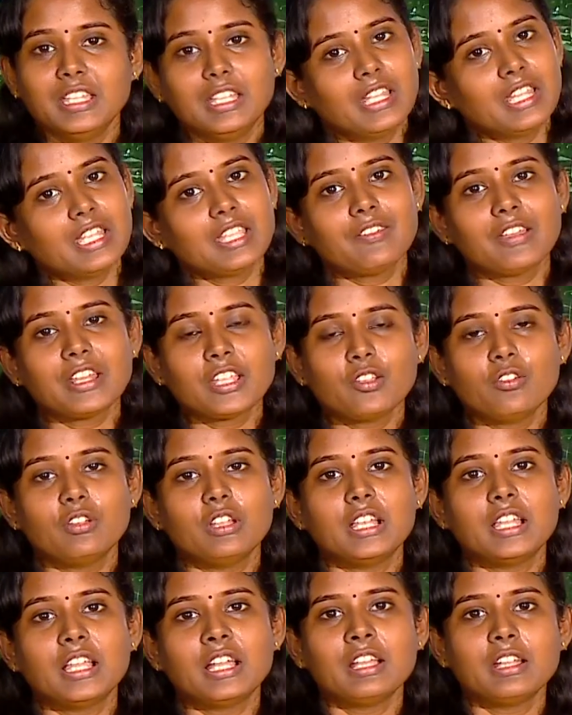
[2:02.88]
இன்றைக்கி
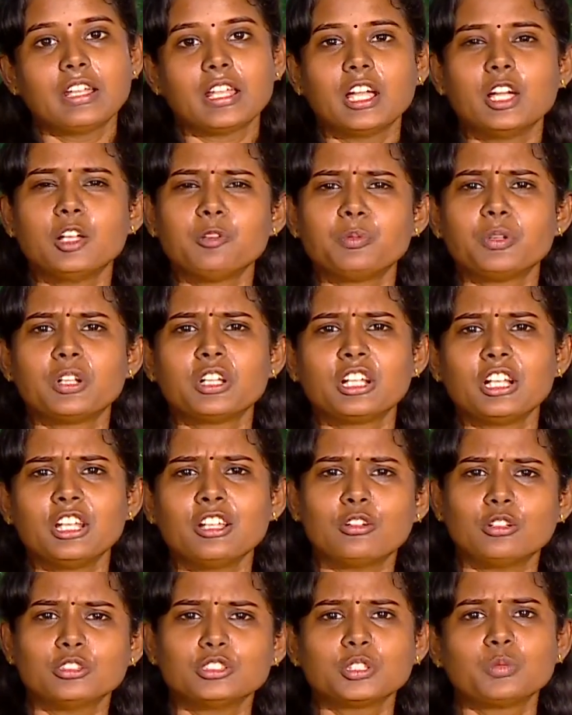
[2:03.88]
வரைக்கும் இல்லை
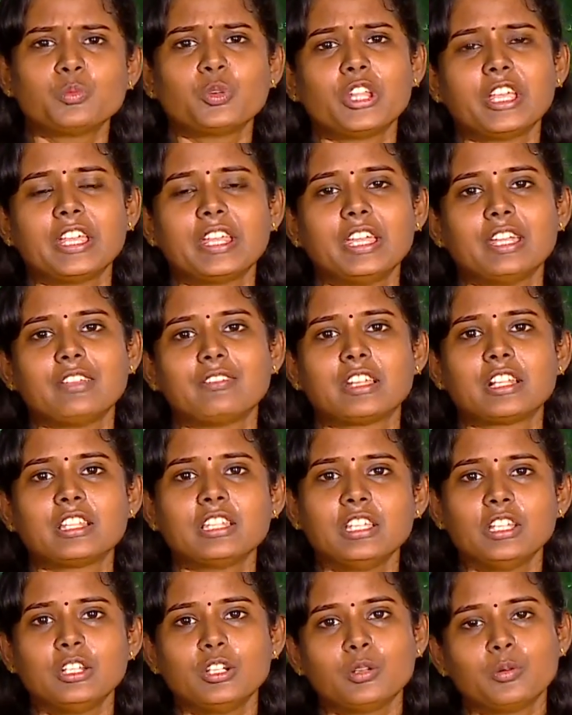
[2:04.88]
நகர்ப்புறங்களில் கொஞ்சம் முன்னேறிட்டு
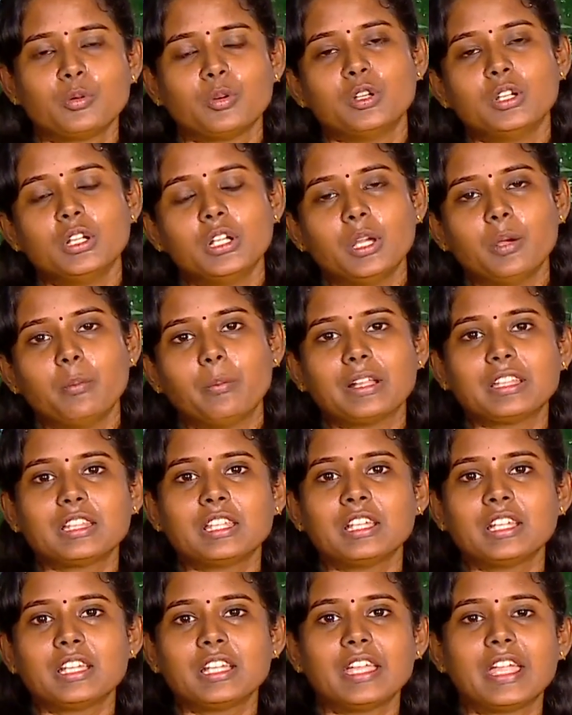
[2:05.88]
வருது இன்னும்
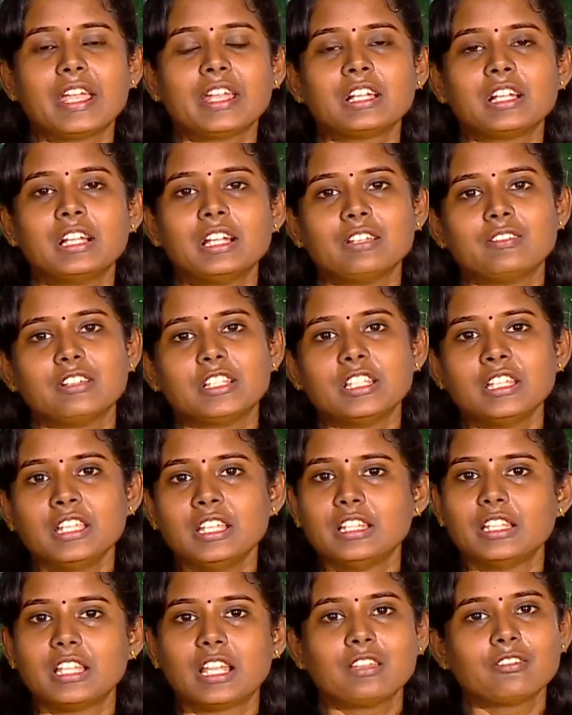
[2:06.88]
மற்ற இடங்களில் வந்து
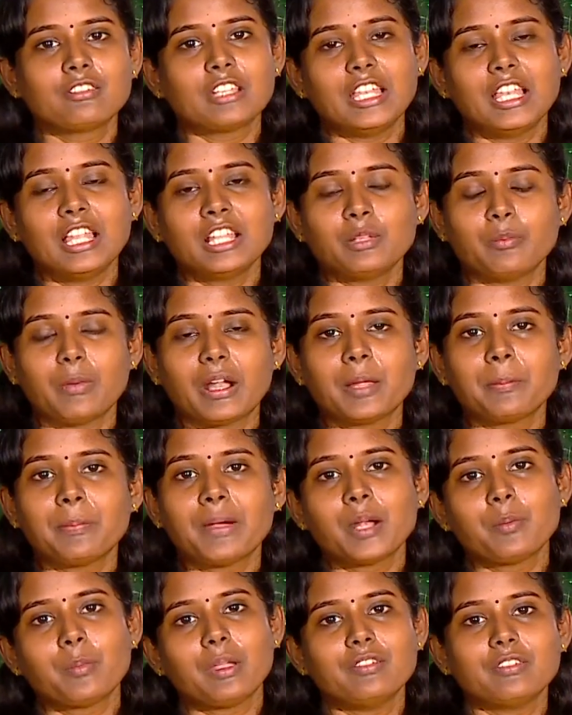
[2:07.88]
இந்தளவுக்கு இல்லை அந்த
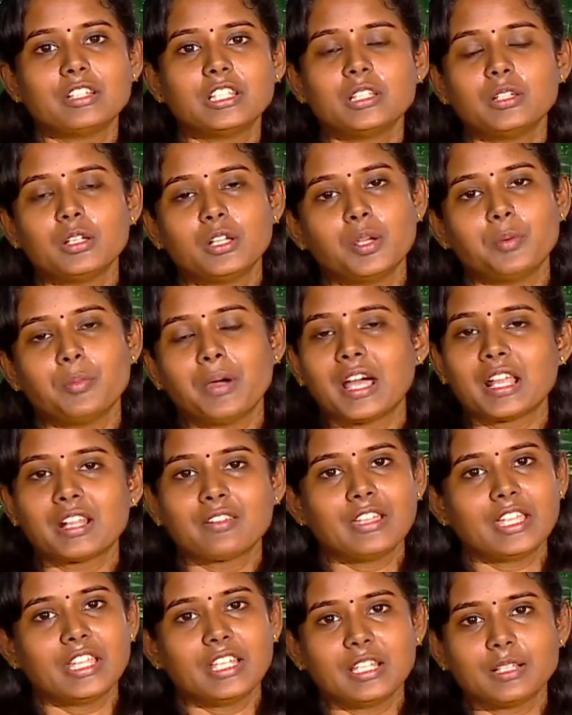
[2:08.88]
மனப்பான்மை வந்து
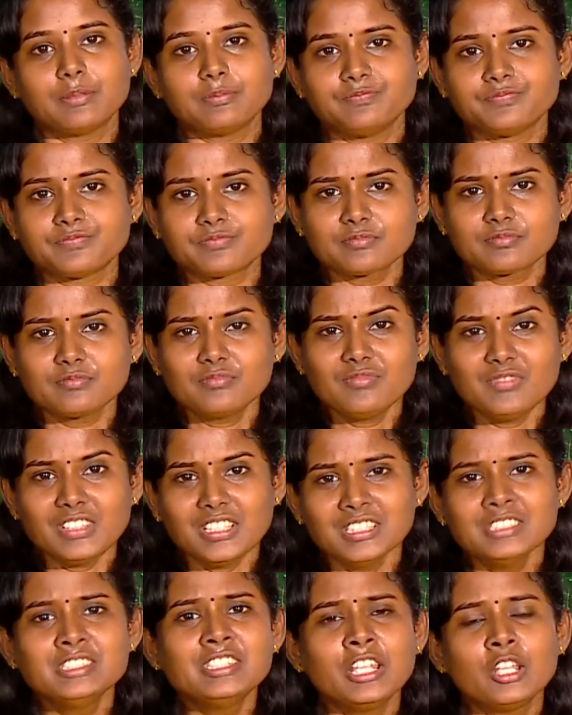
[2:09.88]
மாறவே இல்லை
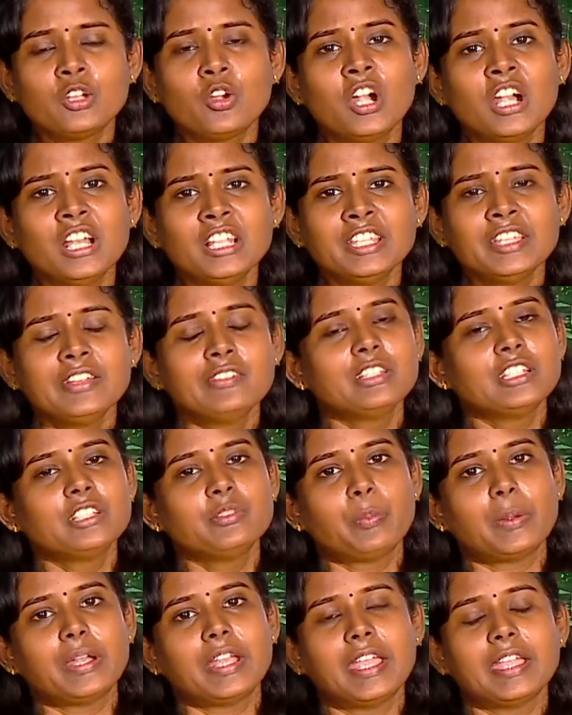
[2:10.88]
சரி குழந்தைய
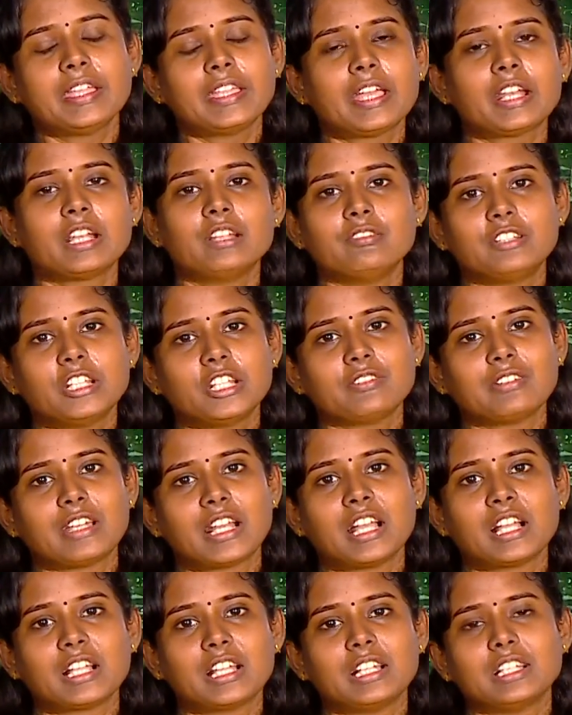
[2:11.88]
வந்து இப்போ டே கேரில் விட்டுட்டு
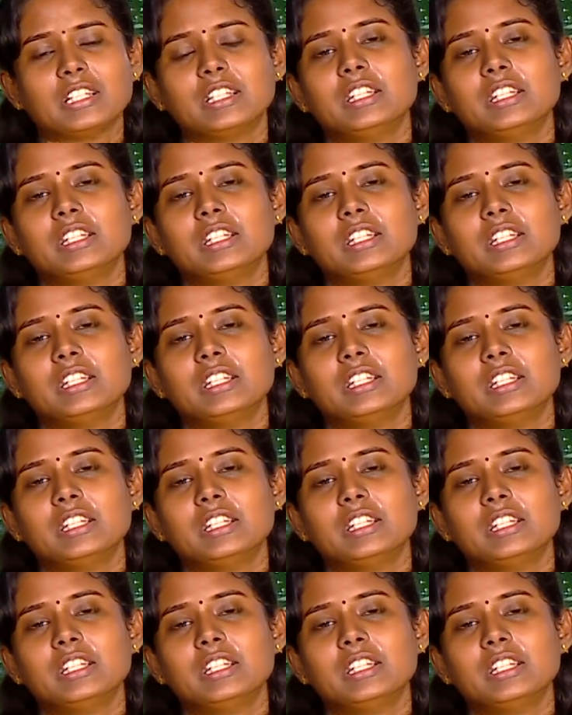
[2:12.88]
வராங்க